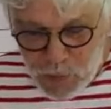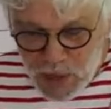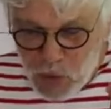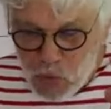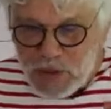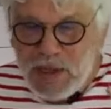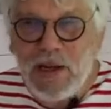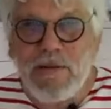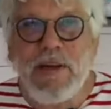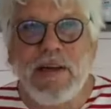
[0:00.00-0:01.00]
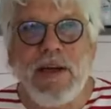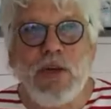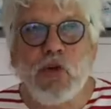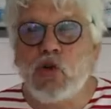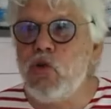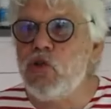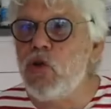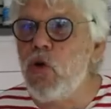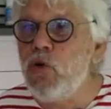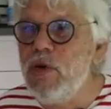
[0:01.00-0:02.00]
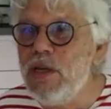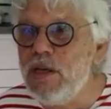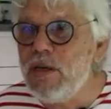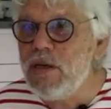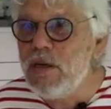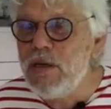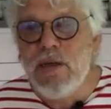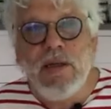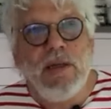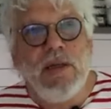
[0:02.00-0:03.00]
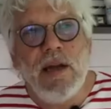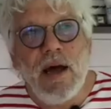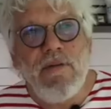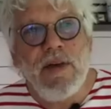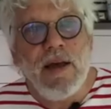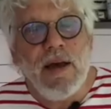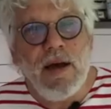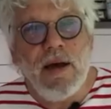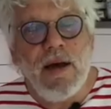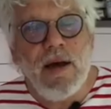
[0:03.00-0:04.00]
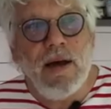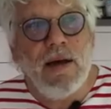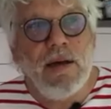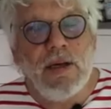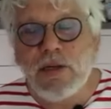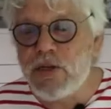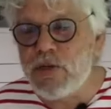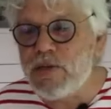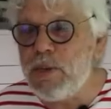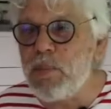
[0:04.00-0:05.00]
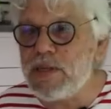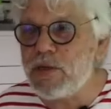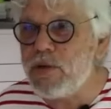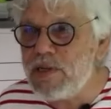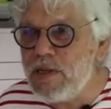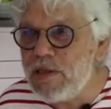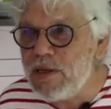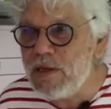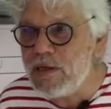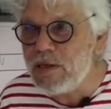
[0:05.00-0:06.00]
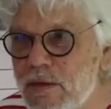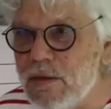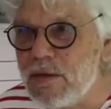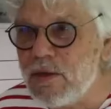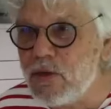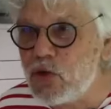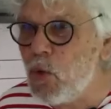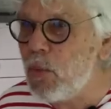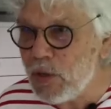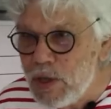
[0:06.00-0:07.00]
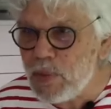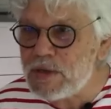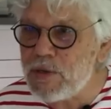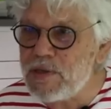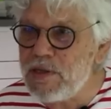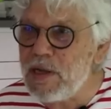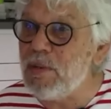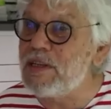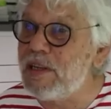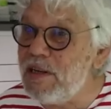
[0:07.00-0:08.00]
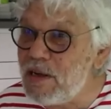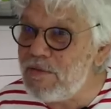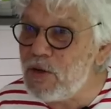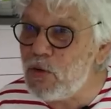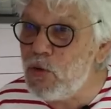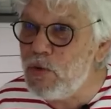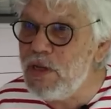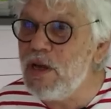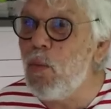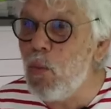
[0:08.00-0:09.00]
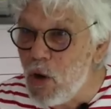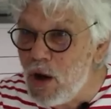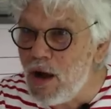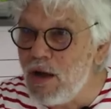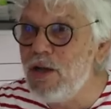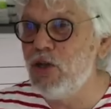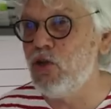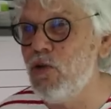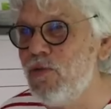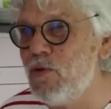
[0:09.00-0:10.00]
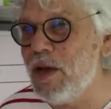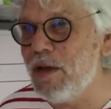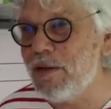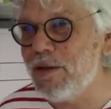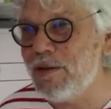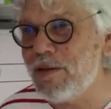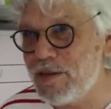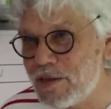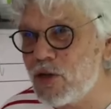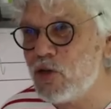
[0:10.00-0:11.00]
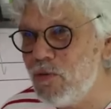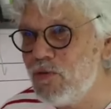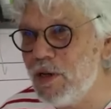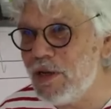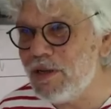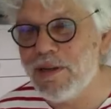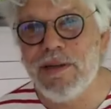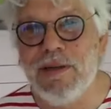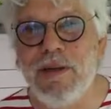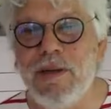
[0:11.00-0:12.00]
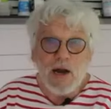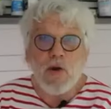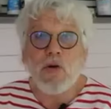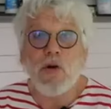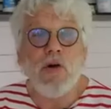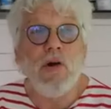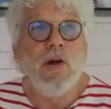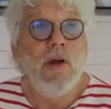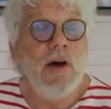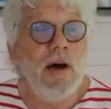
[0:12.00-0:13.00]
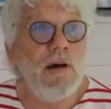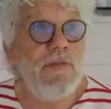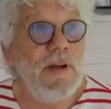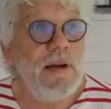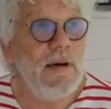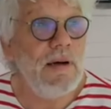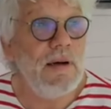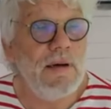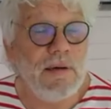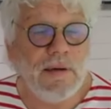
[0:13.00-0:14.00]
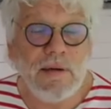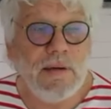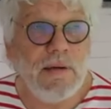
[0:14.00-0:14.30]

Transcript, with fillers: par contre, il avait quelque chose en lui, il avait, je ne sais pas ce que c'était, je ne comprenais pas ce que c'était, mais ce qu'il avait en lui, moi, je le voulais. Ça, je le voulais. Alors, euh, à la fin de la,